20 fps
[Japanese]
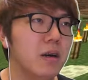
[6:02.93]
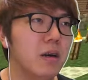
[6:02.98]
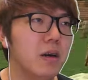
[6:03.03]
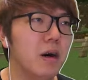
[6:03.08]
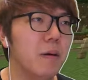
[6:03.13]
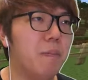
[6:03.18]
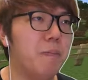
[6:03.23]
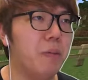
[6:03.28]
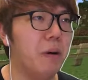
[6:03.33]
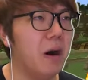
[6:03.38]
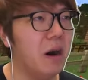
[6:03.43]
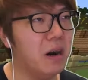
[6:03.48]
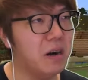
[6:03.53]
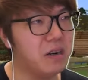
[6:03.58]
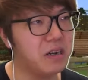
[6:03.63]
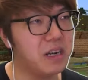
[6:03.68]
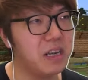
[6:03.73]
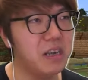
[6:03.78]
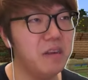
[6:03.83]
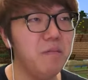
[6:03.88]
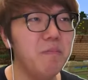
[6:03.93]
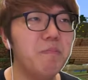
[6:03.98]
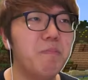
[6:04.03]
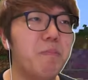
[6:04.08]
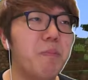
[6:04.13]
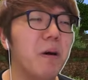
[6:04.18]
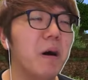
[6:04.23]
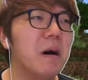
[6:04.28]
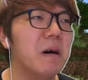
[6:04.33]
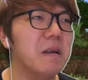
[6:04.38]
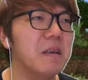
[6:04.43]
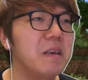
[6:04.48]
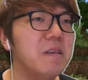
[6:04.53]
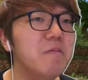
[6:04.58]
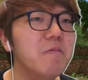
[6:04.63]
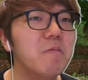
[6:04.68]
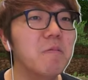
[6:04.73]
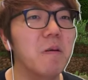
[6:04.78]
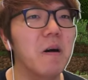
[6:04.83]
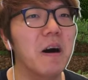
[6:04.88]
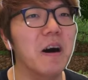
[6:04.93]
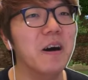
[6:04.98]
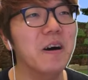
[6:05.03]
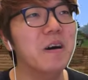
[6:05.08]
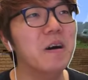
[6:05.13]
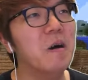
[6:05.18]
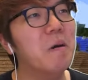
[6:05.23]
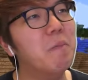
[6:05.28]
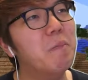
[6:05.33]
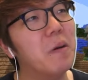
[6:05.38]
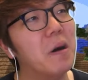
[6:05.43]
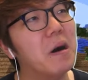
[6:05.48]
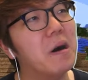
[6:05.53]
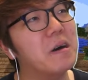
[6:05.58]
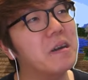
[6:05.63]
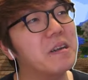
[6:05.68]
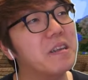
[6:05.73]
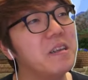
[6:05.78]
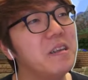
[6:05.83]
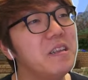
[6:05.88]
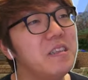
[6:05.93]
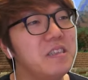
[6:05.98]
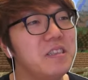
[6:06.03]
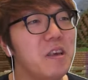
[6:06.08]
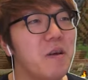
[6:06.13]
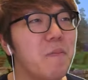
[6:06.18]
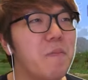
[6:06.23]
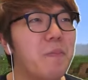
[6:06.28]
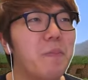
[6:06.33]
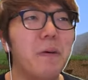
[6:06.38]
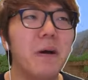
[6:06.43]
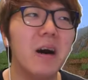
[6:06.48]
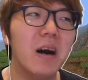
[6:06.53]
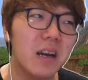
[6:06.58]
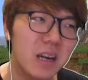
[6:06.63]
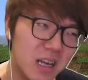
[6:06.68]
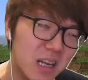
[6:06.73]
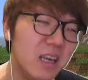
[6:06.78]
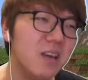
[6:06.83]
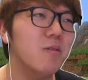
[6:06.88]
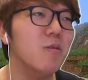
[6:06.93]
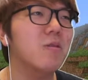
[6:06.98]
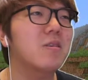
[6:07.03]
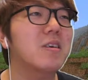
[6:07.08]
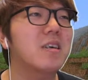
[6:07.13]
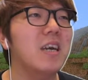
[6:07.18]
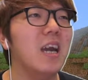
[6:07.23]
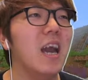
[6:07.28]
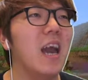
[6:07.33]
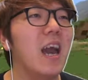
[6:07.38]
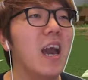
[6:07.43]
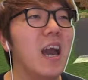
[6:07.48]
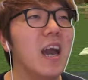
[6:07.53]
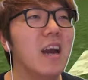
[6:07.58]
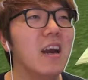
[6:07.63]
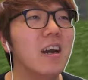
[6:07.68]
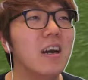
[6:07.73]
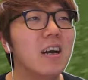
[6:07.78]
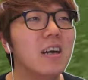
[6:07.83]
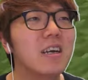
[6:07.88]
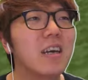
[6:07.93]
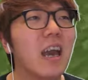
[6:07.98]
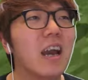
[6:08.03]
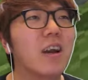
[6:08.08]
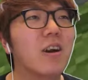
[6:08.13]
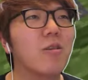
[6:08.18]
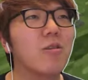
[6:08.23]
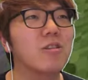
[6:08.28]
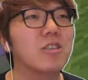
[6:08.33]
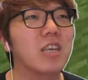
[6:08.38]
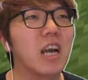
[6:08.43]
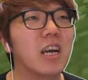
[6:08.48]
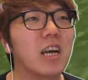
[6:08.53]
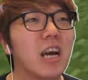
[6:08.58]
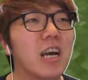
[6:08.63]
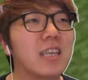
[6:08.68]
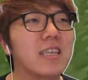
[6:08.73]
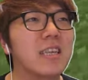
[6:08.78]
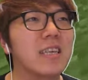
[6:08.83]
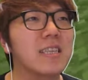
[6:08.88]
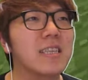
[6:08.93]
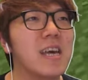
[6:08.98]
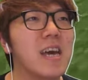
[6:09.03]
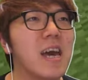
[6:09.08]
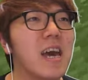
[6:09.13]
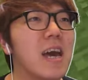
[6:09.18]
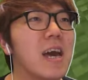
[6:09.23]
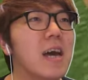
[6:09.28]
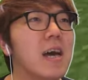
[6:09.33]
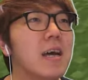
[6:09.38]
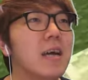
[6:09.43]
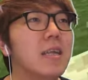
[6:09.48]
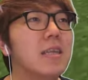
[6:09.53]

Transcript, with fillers: あパリンパリンはパリンでパリンオッケー結構時間かかったぜ